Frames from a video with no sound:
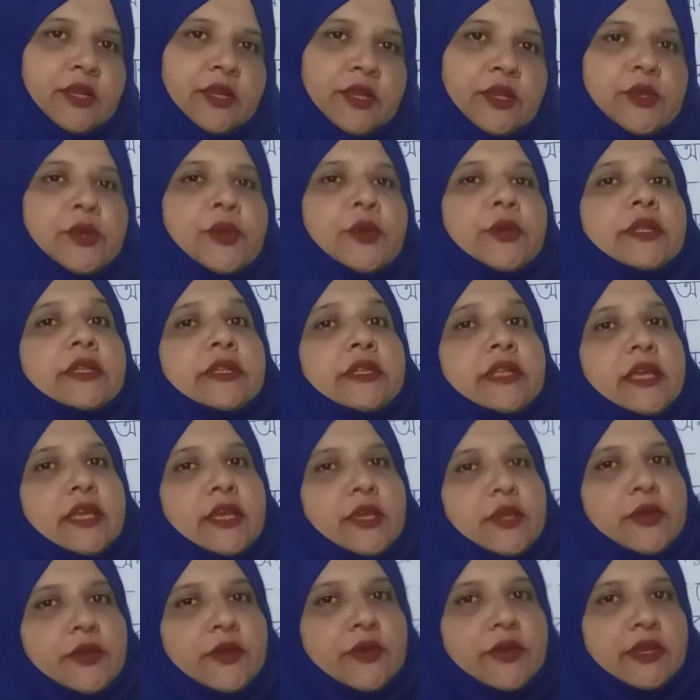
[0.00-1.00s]
ঢুকতেই
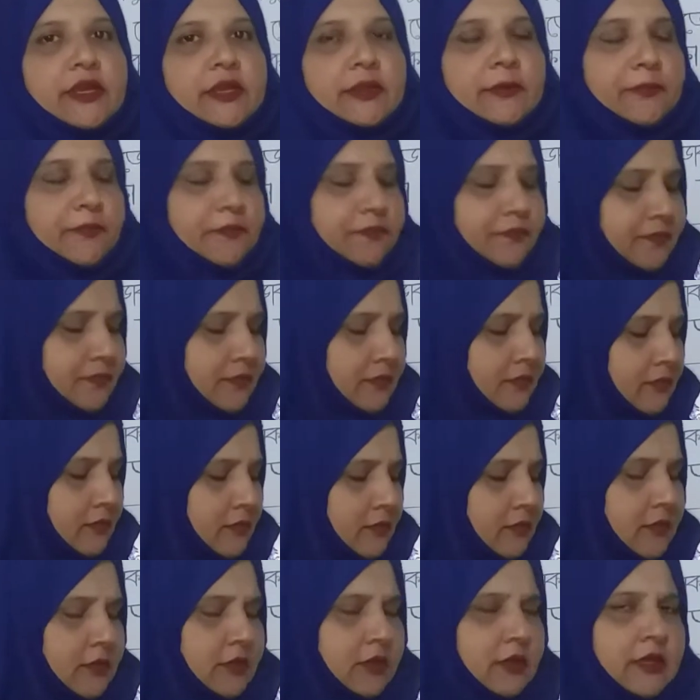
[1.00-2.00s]
হয়
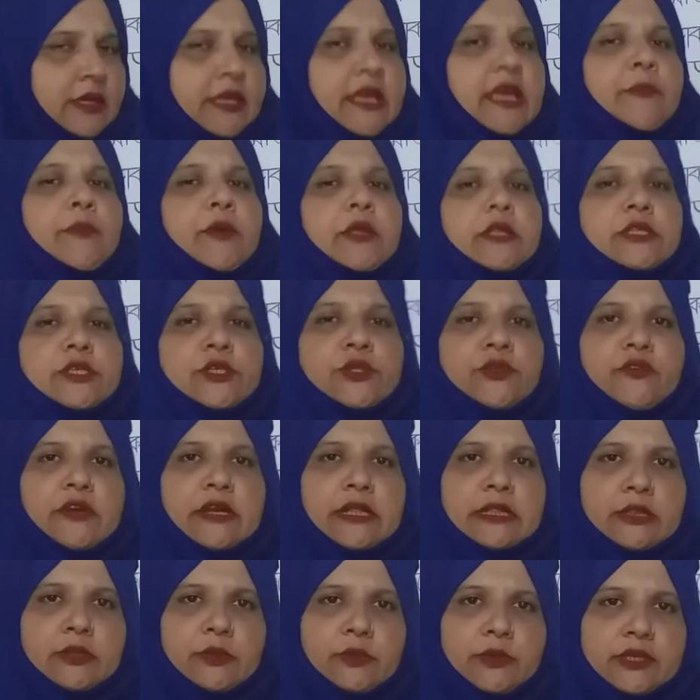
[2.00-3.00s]
কে বলছো
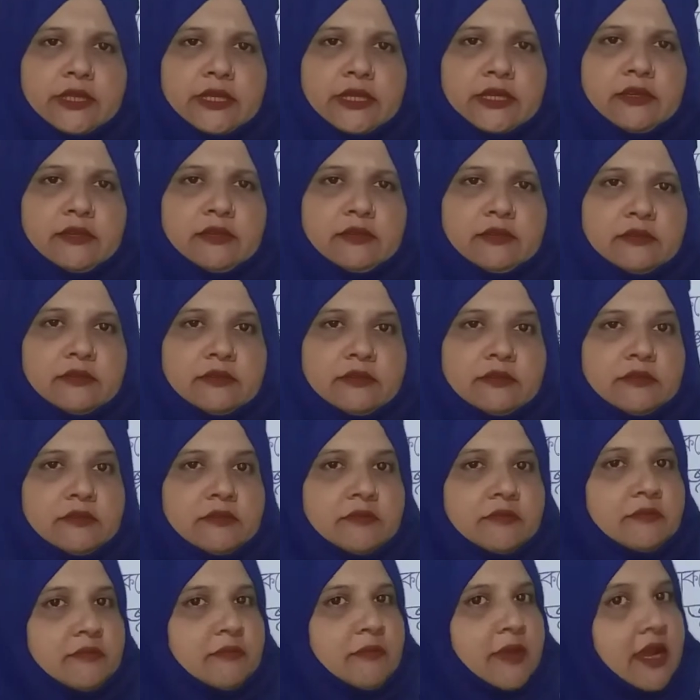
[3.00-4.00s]
ফালতু কথা
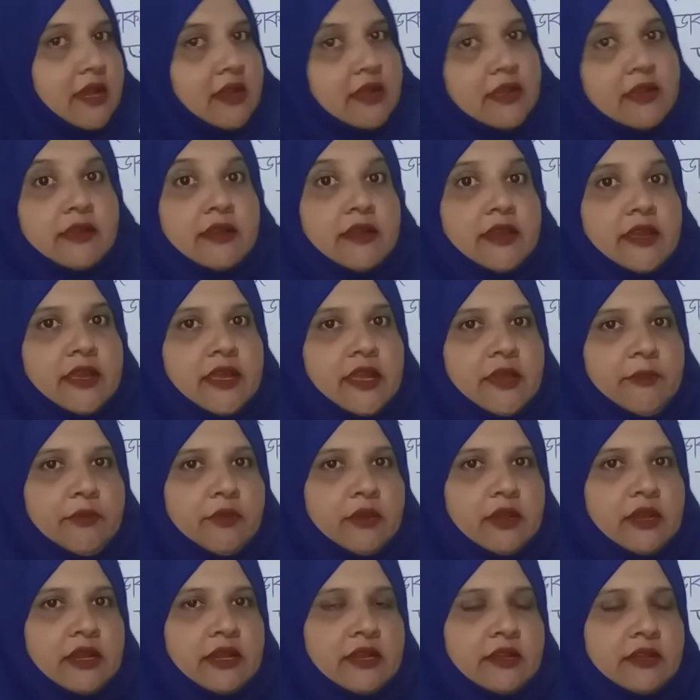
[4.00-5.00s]
মালিক রেগে
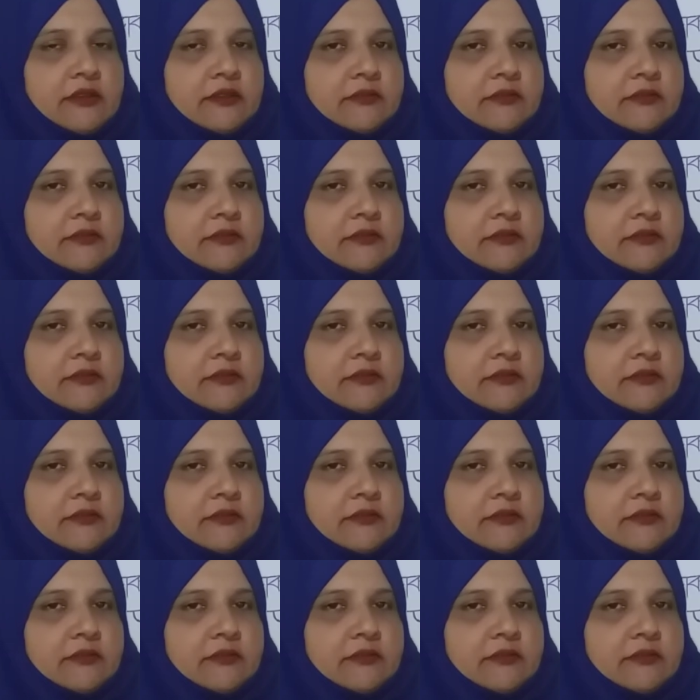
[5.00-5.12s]
বললেন